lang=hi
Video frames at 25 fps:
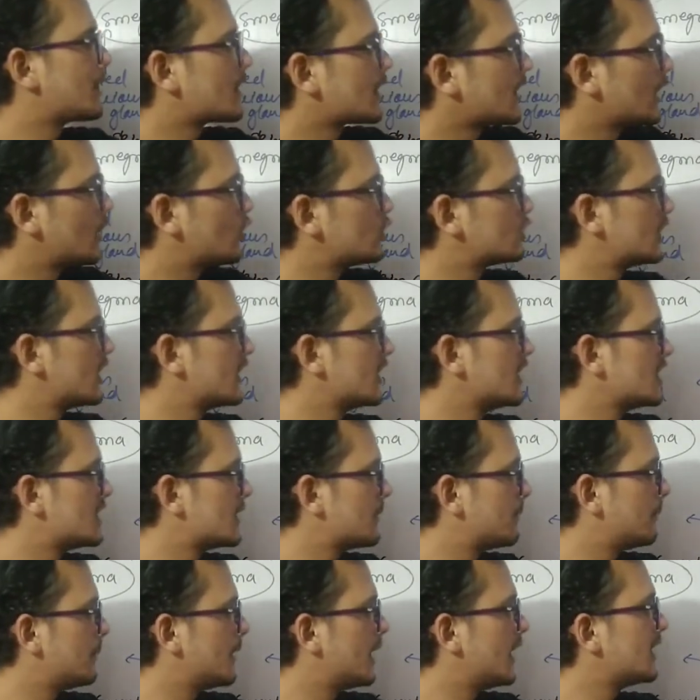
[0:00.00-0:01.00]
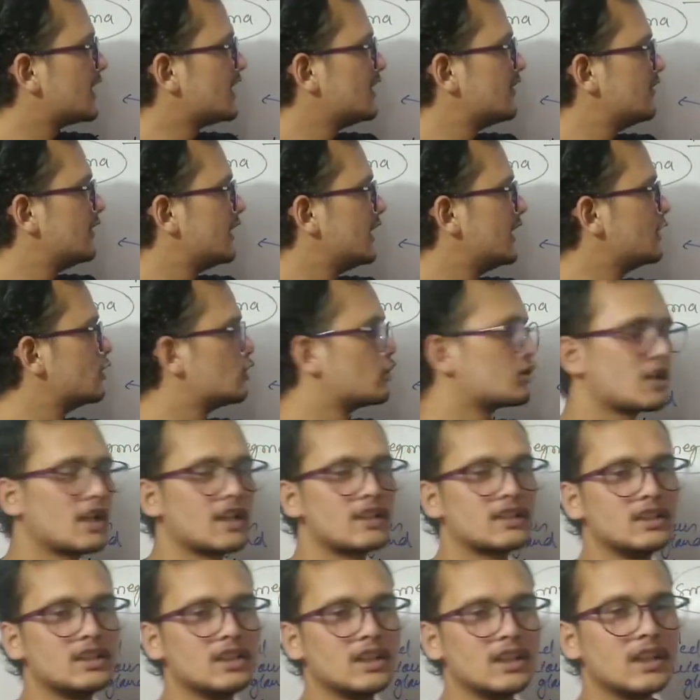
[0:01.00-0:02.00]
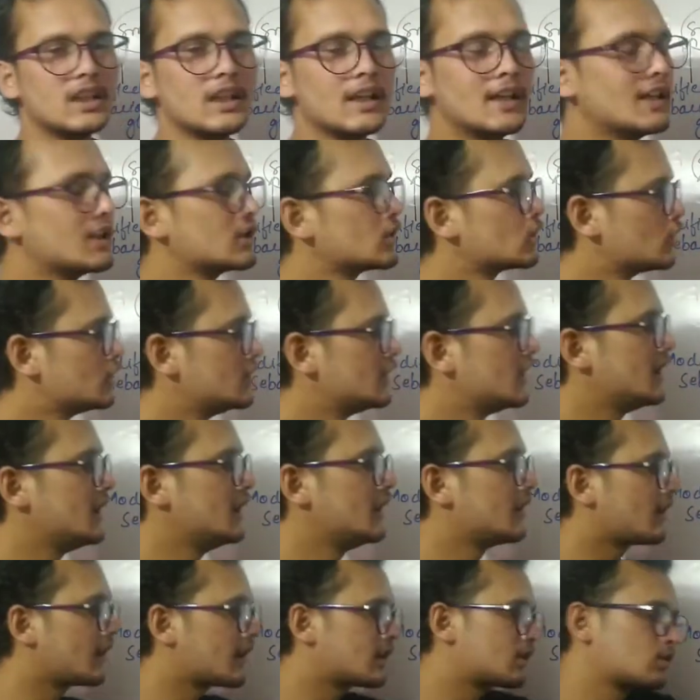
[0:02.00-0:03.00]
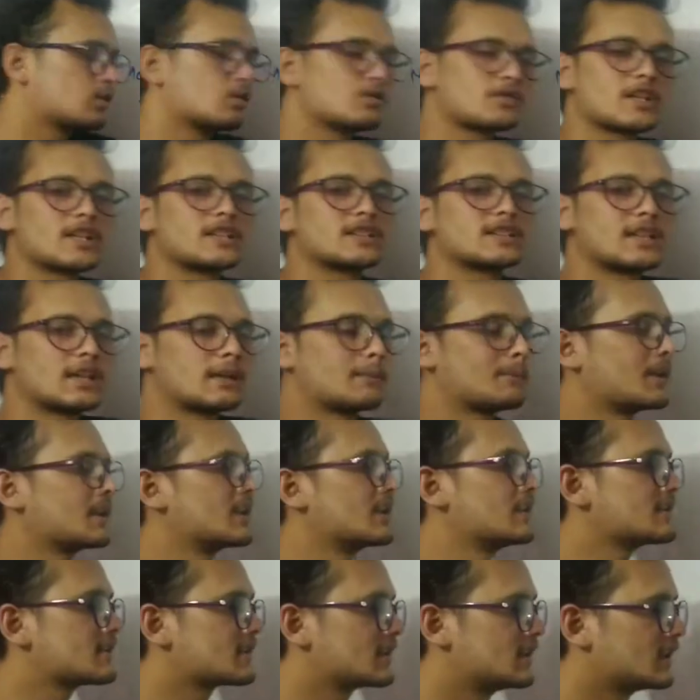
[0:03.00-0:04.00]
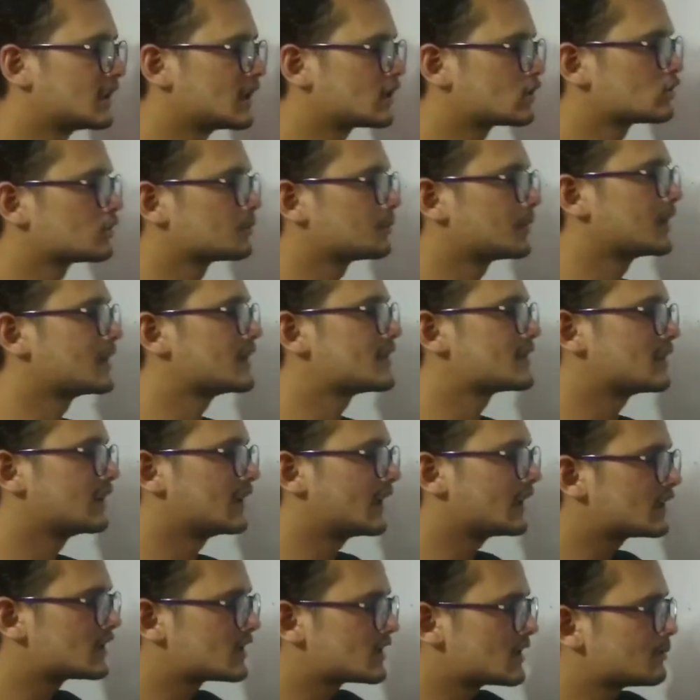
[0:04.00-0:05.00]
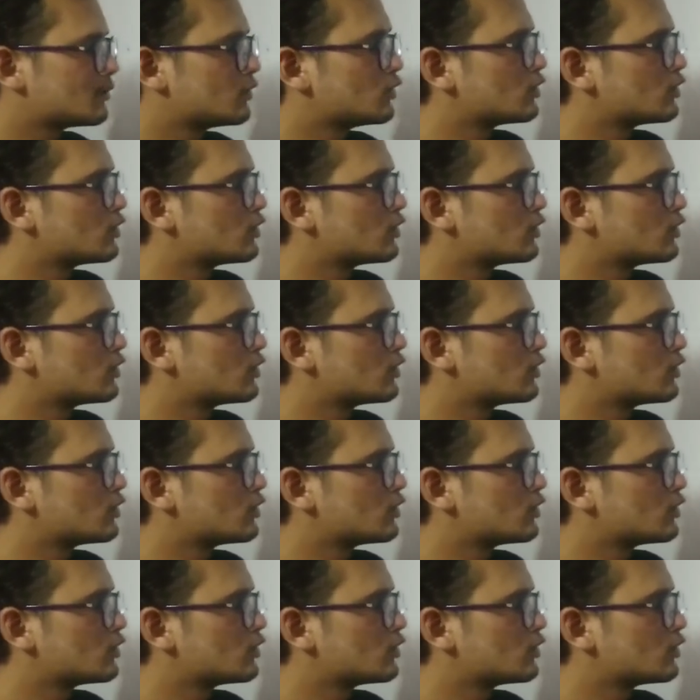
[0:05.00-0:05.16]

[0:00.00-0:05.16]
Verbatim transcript: पर क्या होता है कि जब ब्लड की फिलिंग हो जाती है तो ये इरेक्ट हो जाता है पेनिस ठीक है तो पेनिस इरेक्ट जब